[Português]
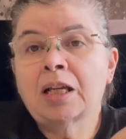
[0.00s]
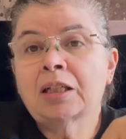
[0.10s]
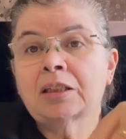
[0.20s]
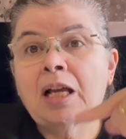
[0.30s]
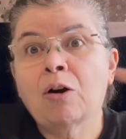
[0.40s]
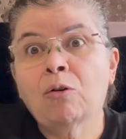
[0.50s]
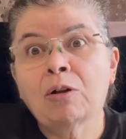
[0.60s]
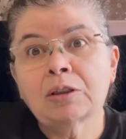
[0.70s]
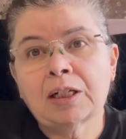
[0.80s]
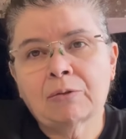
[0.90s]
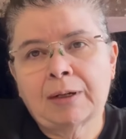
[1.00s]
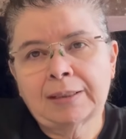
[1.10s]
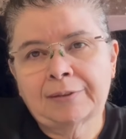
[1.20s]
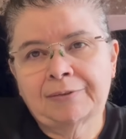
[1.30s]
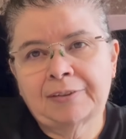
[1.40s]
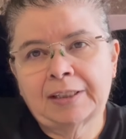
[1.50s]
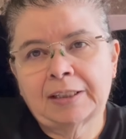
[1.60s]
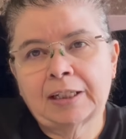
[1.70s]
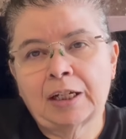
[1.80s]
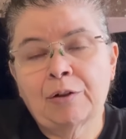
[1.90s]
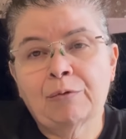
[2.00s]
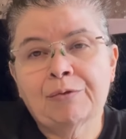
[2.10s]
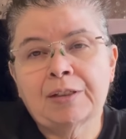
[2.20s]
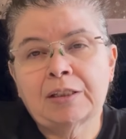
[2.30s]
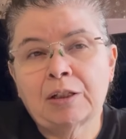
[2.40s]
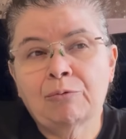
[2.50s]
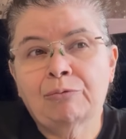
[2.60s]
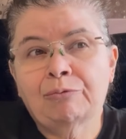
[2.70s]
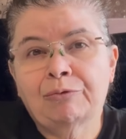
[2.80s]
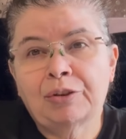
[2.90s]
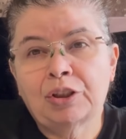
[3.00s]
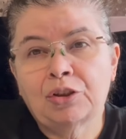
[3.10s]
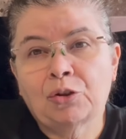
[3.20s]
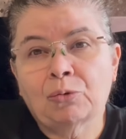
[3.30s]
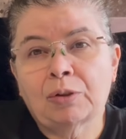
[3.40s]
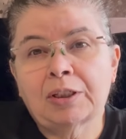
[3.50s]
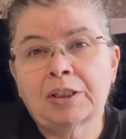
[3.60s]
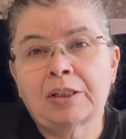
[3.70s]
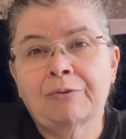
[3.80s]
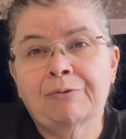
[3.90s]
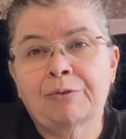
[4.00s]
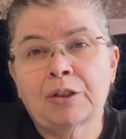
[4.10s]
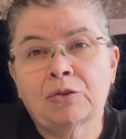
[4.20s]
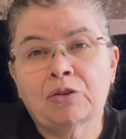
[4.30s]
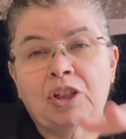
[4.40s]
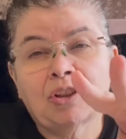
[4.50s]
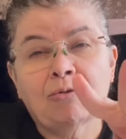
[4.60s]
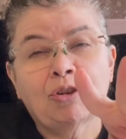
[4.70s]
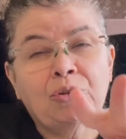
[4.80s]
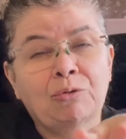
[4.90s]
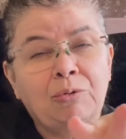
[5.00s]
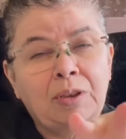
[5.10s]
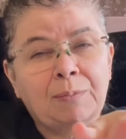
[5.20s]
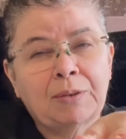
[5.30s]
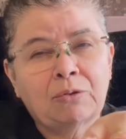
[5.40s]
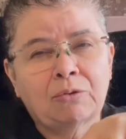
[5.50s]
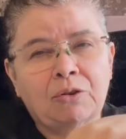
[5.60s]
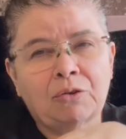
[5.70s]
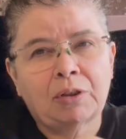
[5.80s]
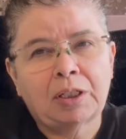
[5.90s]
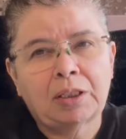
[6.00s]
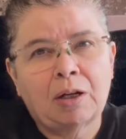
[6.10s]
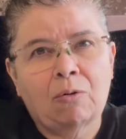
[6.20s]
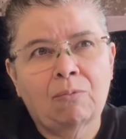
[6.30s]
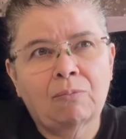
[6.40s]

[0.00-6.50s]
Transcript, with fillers: Na outra quarta-feira, eu vou fazer um vídeo que foi sugestão de duas pessoas do canal.